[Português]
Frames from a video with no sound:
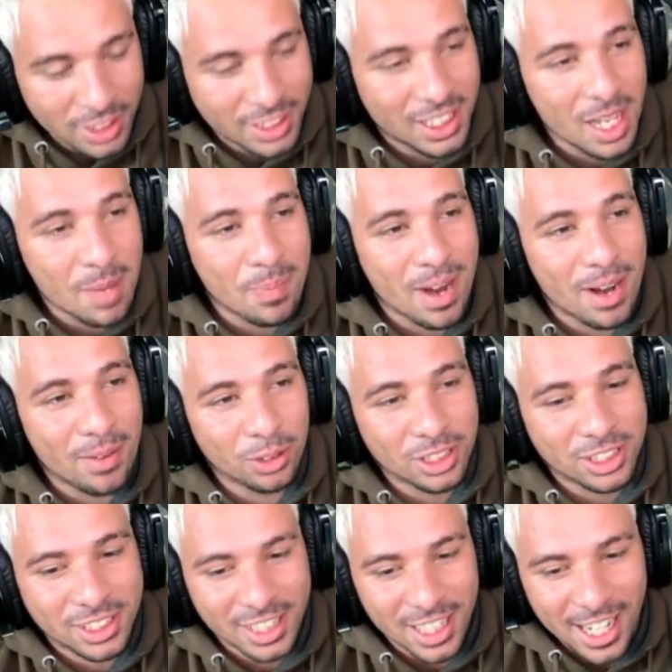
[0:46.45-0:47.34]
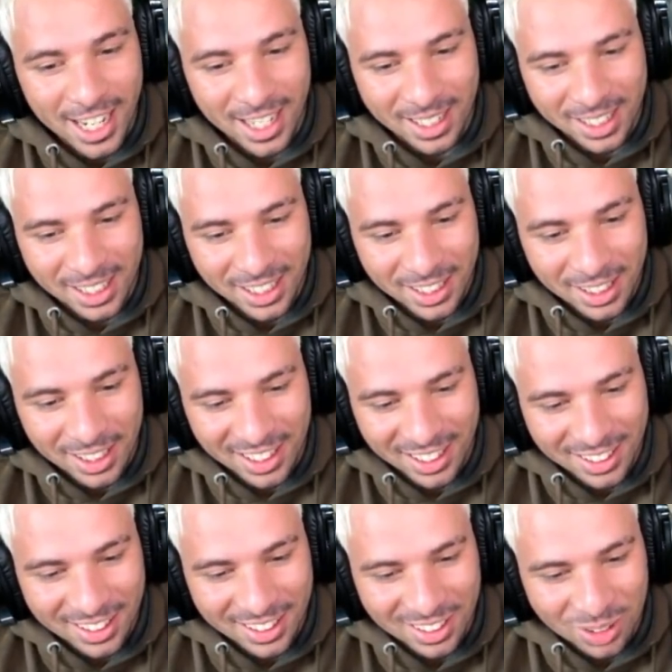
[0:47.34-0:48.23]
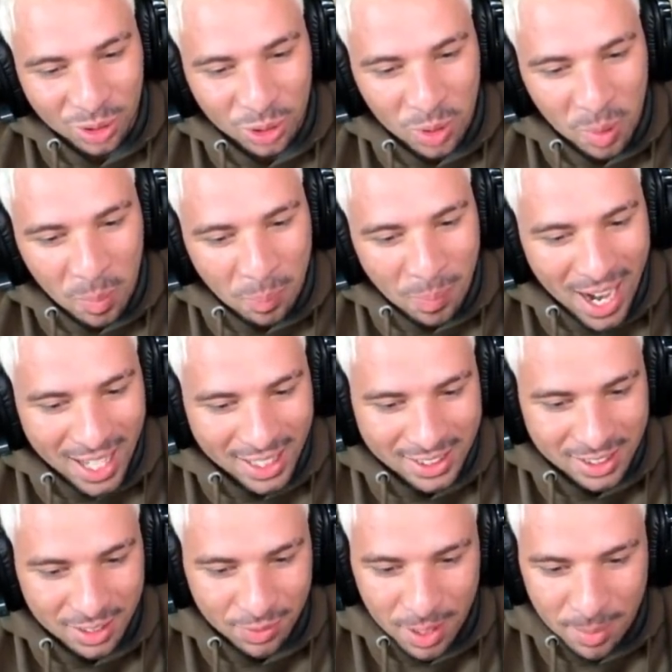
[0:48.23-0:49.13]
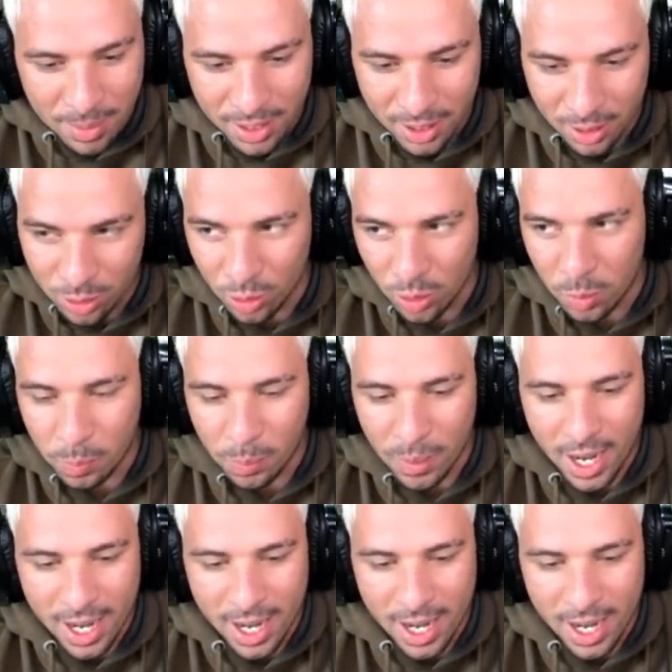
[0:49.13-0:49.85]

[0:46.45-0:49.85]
vou dizer para você que tudo passa, família, tudo